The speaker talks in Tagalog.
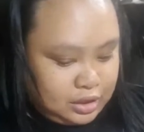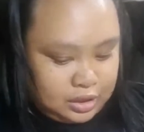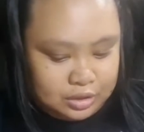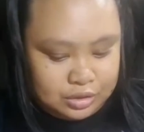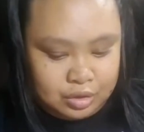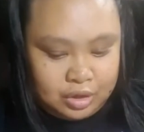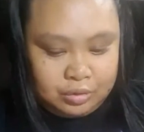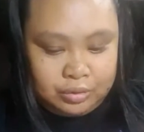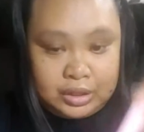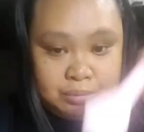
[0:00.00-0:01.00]
Okay, so
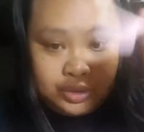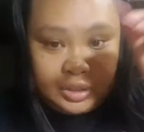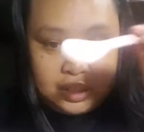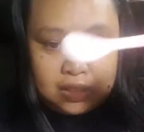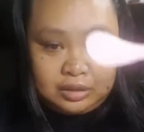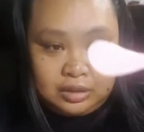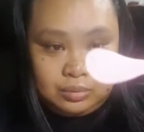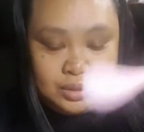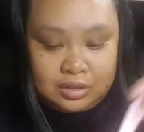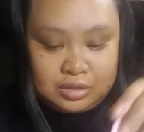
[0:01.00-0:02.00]
haluin na muna
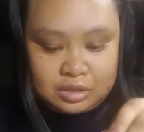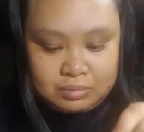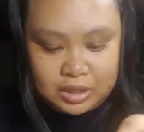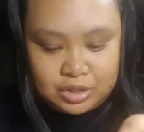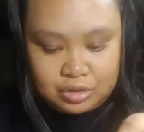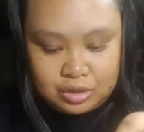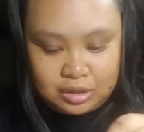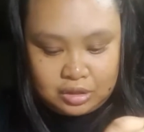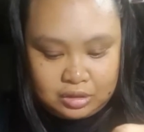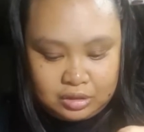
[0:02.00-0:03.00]
natin with this
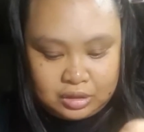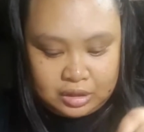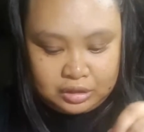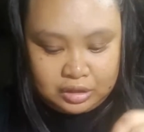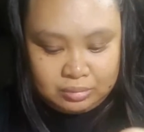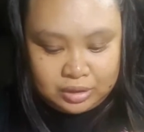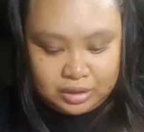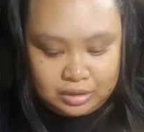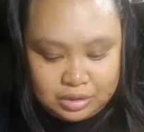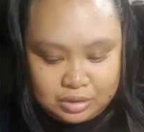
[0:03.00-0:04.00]
spatula until
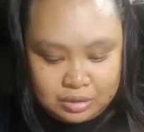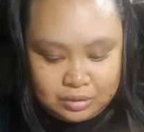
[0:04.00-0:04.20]
maging